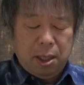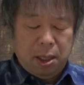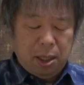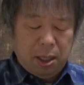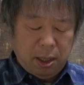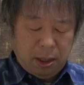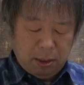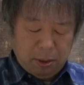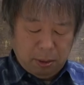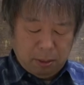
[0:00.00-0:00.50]

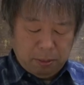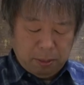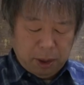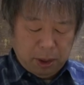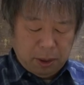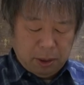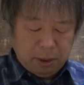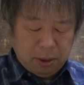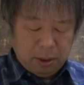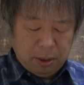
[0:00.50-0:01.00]
えーと、と
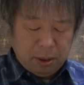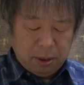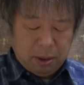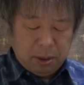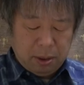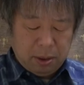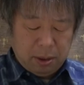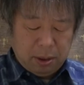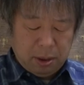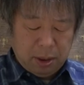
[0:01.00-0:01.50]
3つ
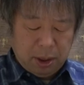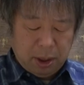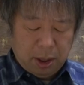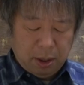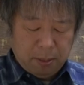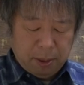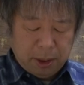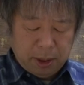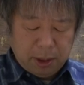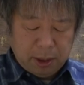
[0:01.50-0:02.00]
ついて
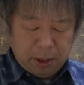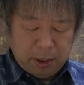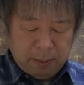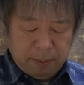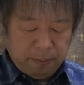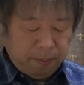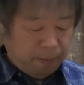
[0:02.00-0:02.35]
ます